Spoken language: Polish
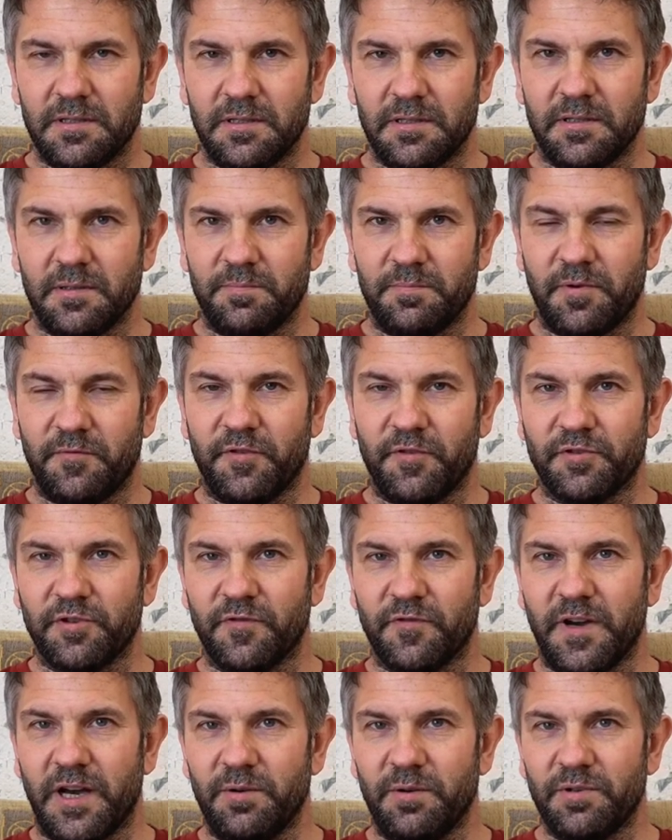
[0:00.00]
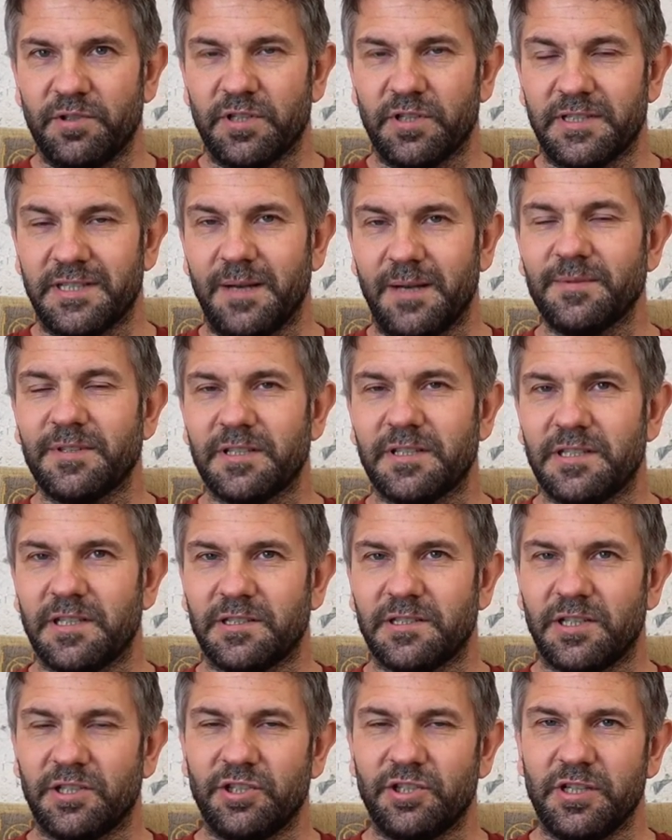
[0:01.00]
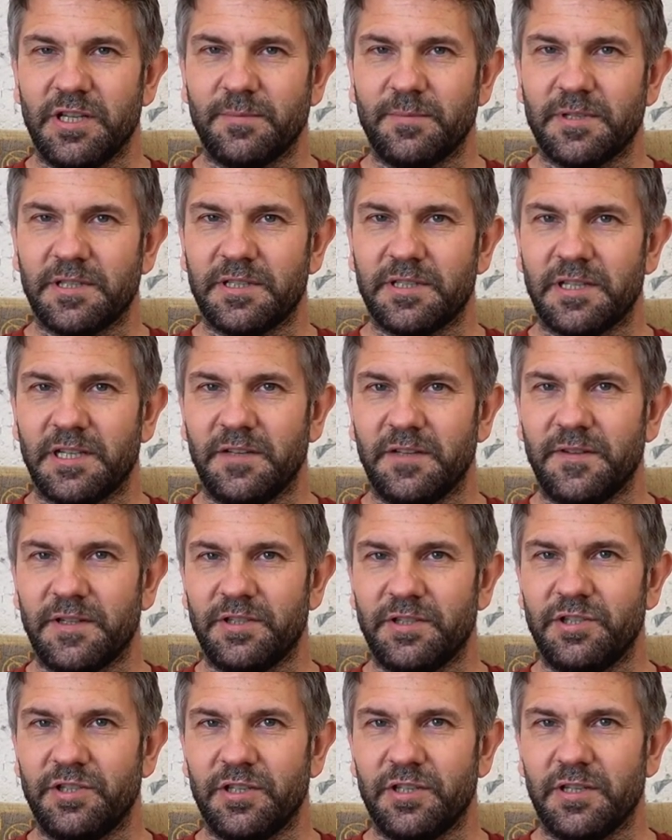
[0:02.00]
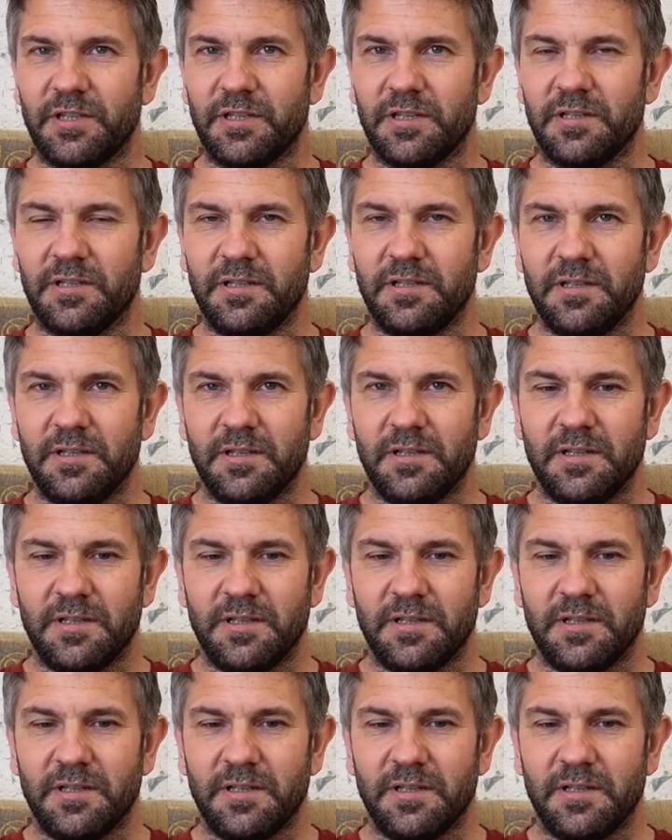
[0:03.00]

y, powodowały, że sam zaczynałem zastanawiać się,